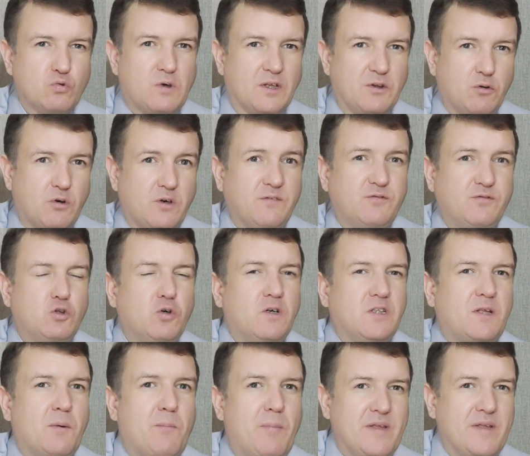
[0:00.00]
который все
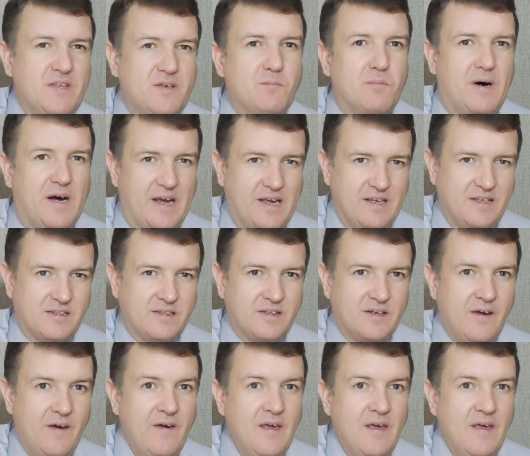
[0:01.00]
это понимает.